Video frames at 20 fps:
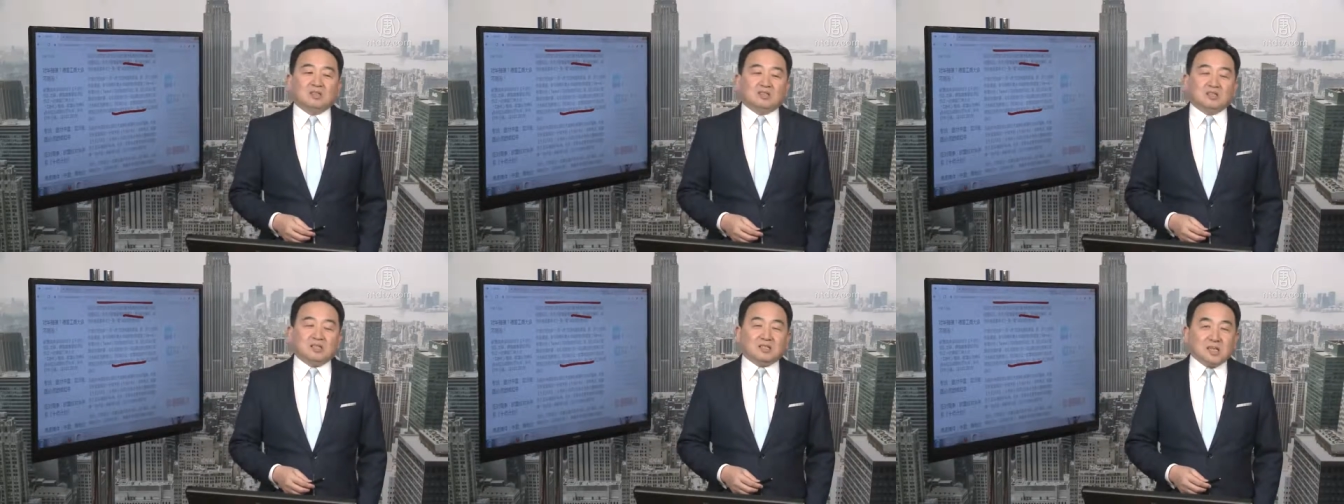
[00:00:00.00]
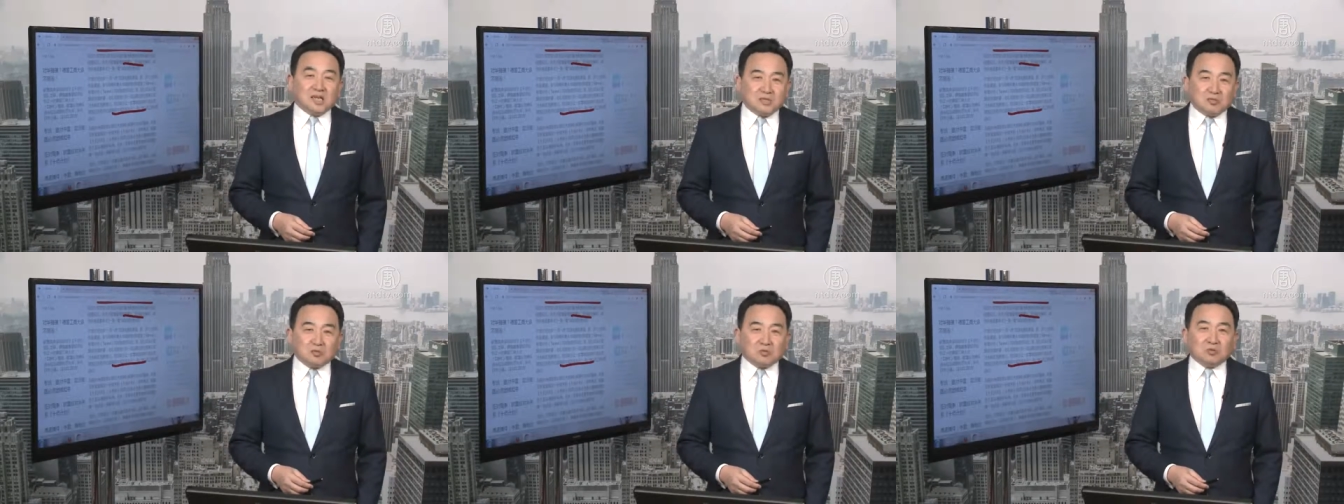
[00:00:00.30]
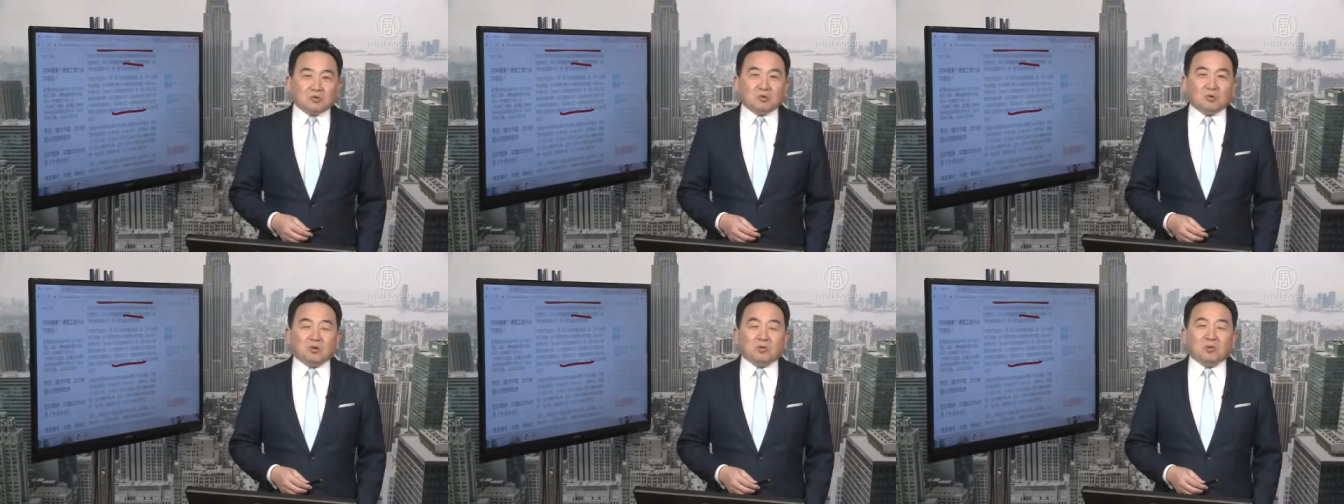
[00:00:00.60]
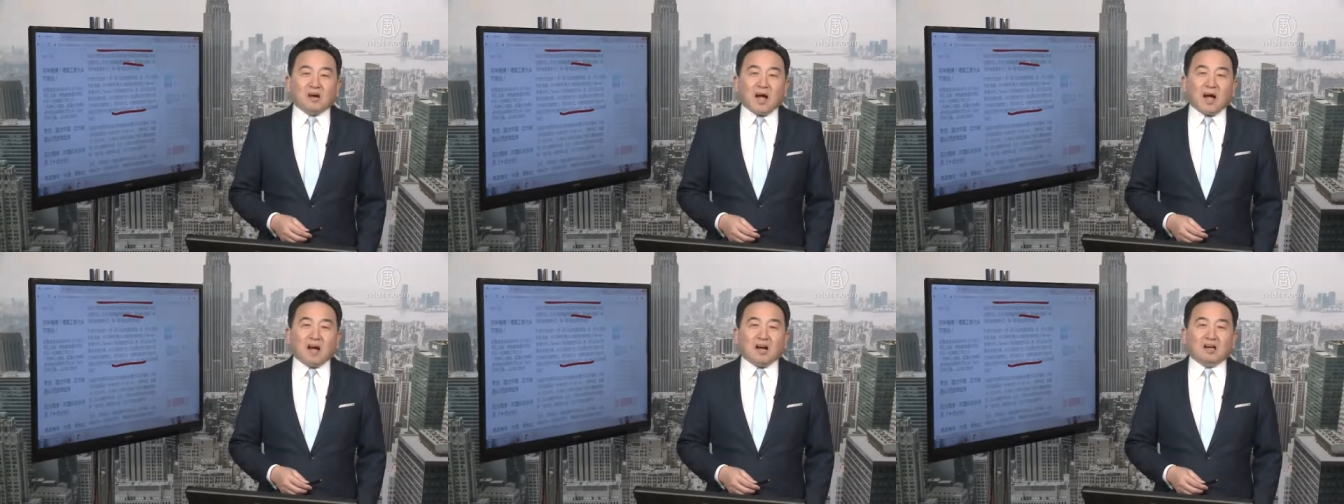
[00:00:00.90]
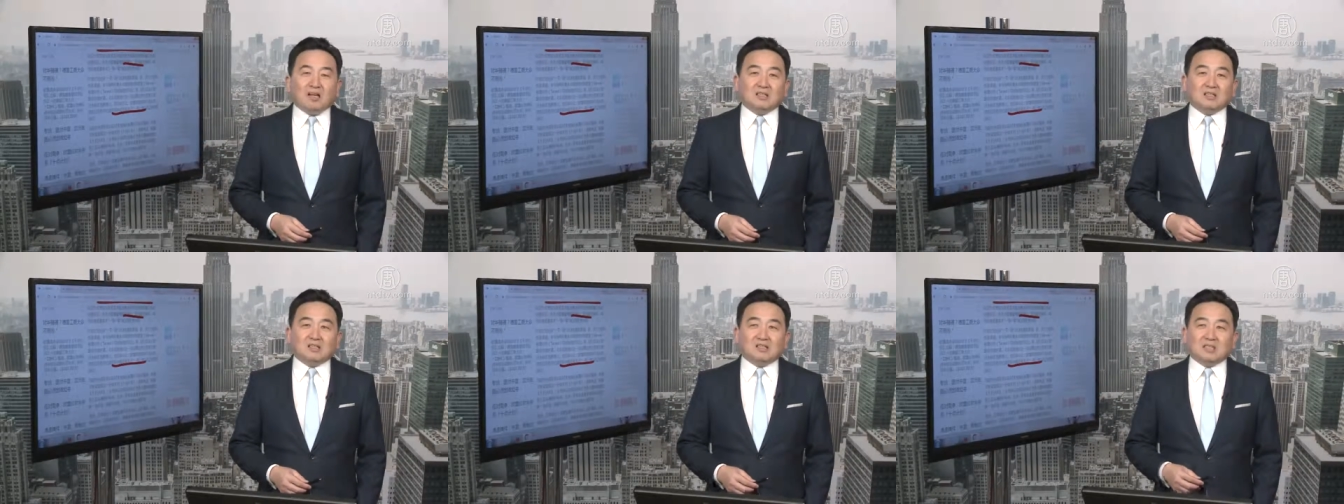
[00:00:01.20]
那这种做法
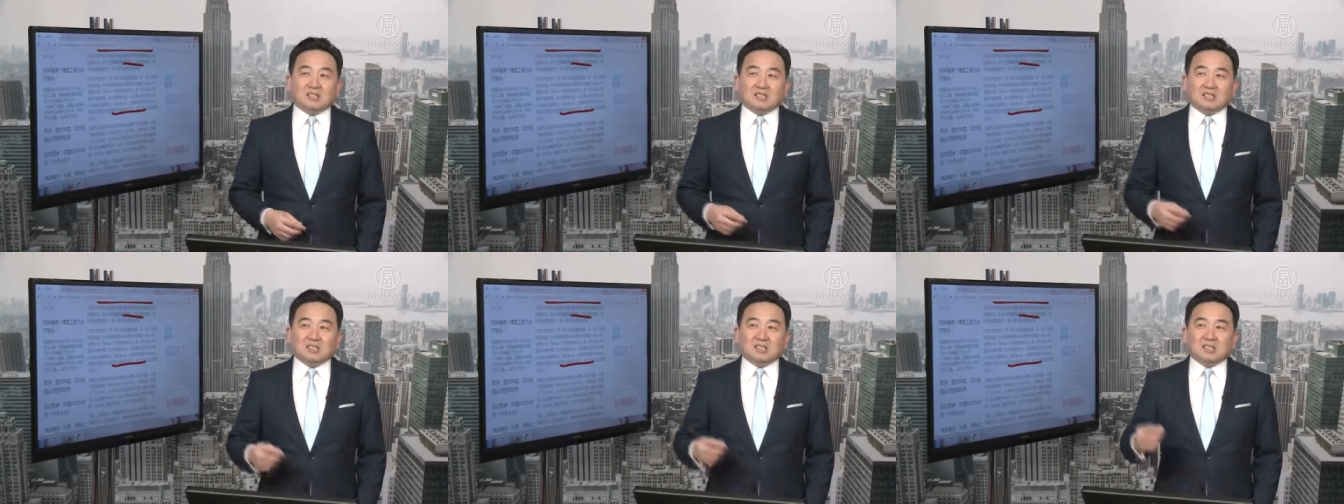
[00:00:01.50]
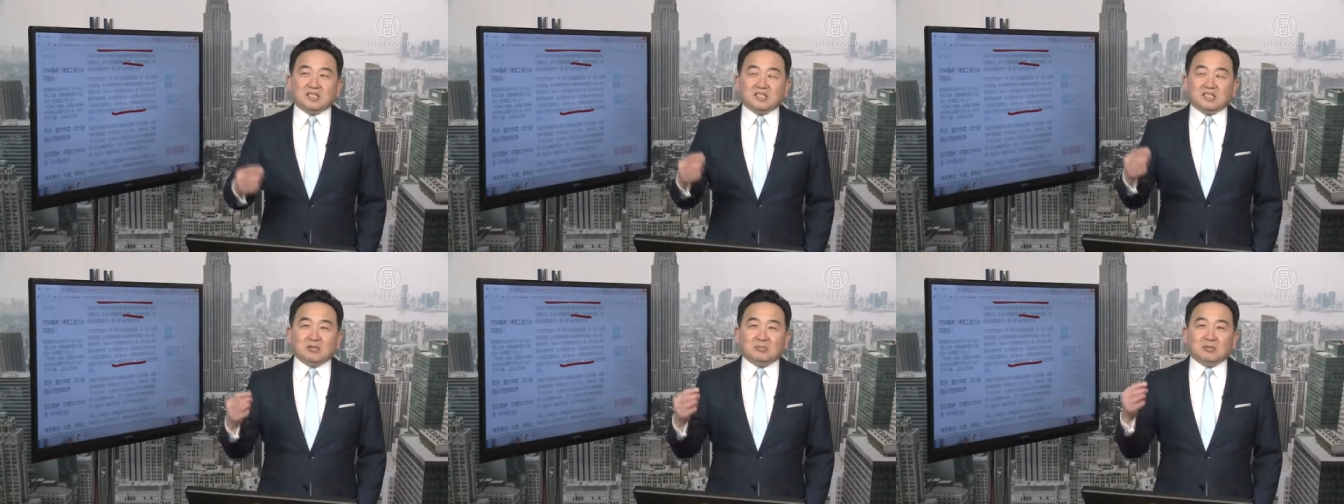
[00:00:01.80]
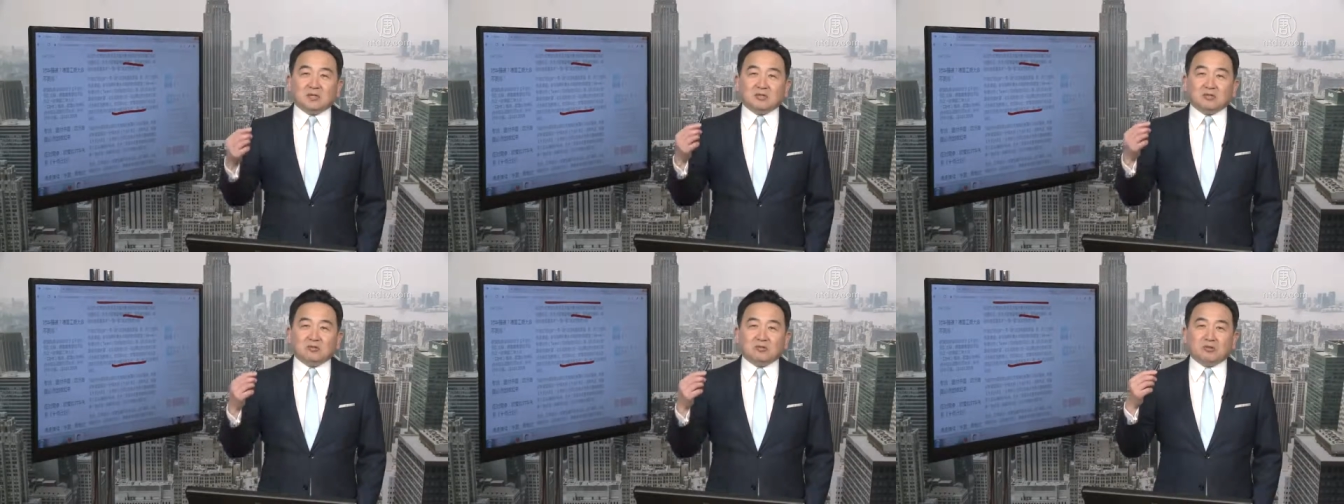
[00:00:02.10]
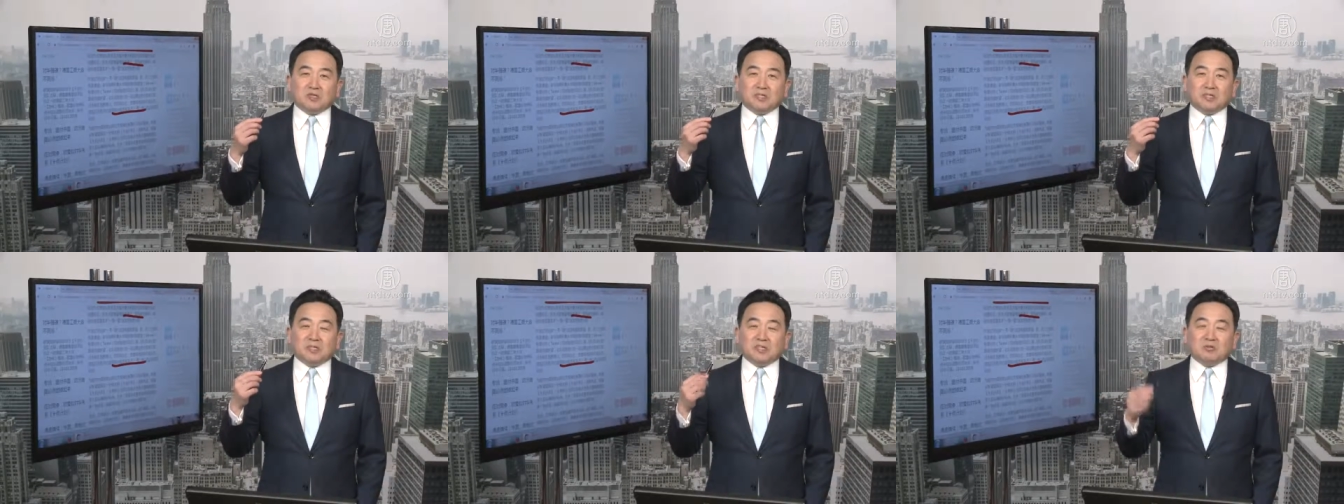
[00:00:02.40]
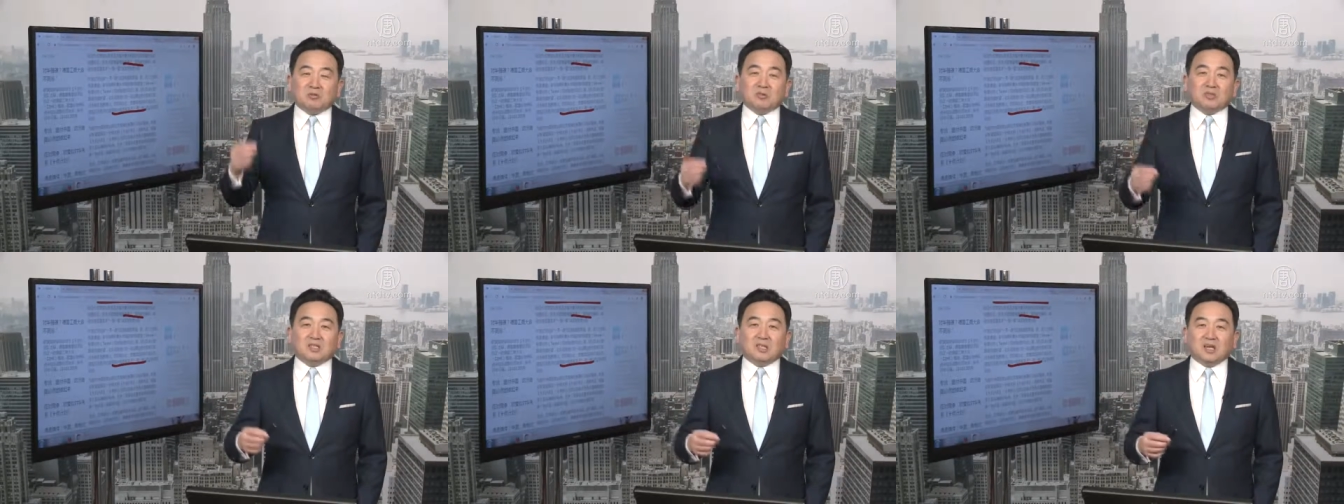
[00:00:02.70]
是习近平最
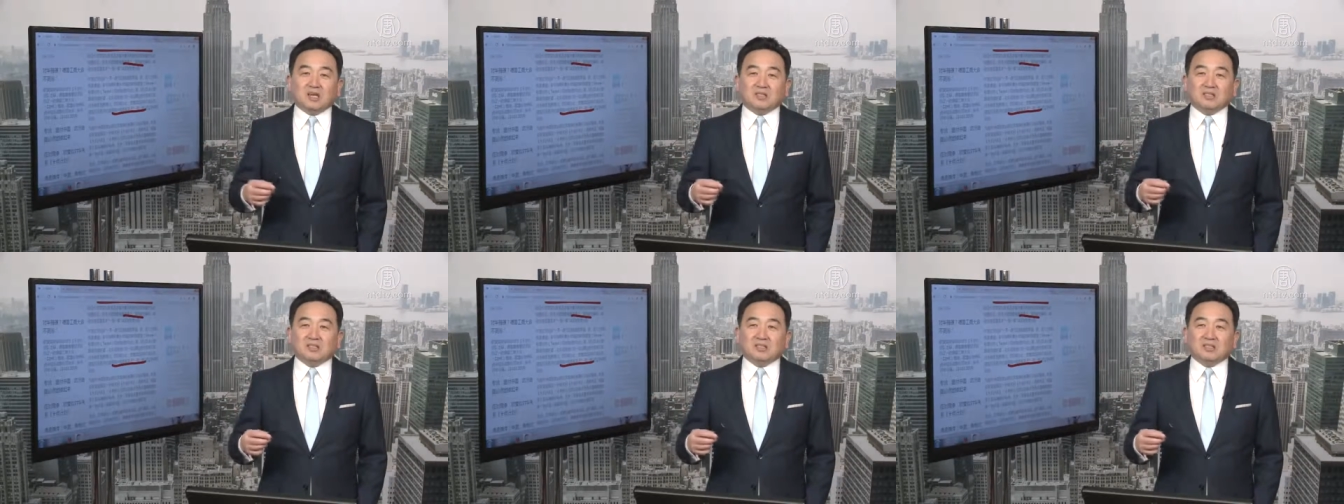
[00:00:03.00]
喜欢的，